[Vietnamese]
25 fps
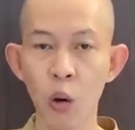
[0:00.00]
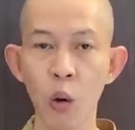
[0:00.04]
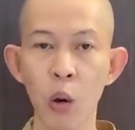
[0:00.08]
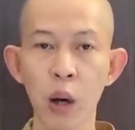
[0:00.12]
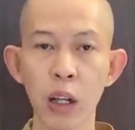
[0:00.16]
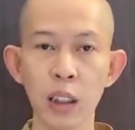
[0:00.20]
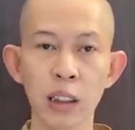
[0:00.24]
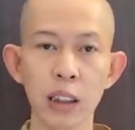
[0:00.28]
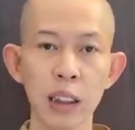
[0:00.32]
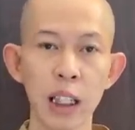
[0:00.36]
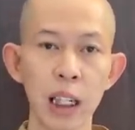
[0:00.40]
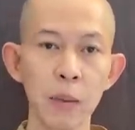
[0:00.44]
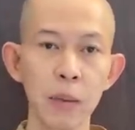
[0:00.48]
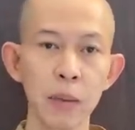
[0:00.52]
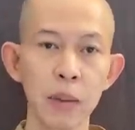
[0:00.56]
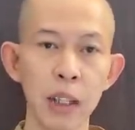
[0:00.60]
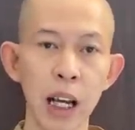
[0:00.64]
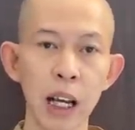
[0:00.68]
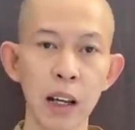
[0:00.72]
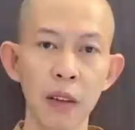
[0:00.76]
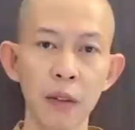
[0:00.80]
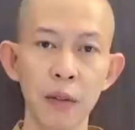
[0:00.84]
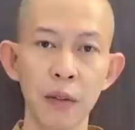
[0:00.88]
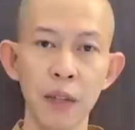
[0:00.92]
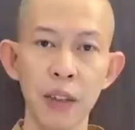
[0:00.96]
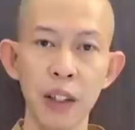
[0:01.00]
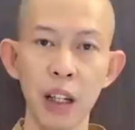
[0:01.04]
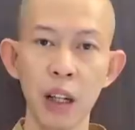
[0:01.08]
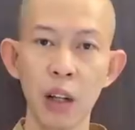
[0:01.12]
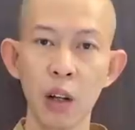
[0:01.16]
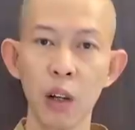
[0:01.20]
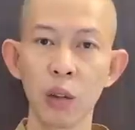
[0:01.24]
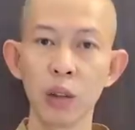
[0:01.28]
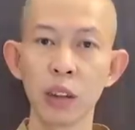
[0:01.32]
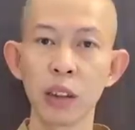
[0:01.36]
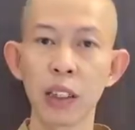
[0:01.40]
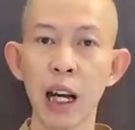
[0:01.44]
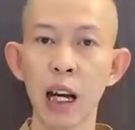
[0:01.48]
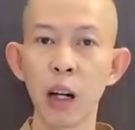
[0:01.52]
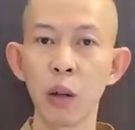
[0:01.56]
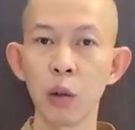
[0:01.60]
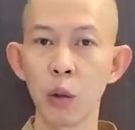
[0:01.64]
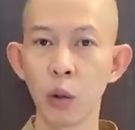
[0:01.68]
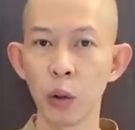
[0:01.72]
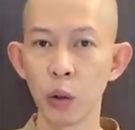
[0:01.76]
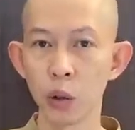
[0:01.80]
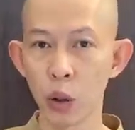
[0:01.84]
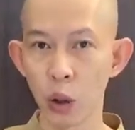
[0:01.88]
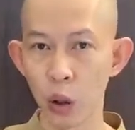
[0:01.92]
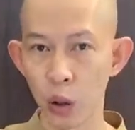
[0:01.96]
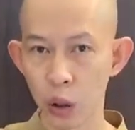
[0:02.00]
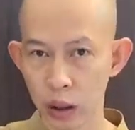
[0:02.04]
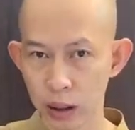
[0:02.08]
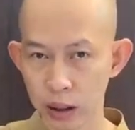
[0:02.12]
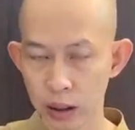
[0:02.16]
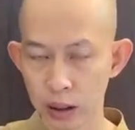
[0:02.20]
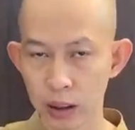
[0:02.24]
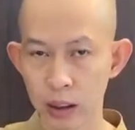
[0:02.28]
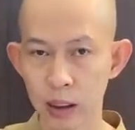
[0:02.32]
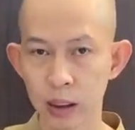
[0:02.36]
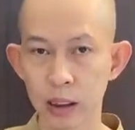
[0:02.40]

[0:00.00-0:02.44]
hoặc xem các video sau của tôi.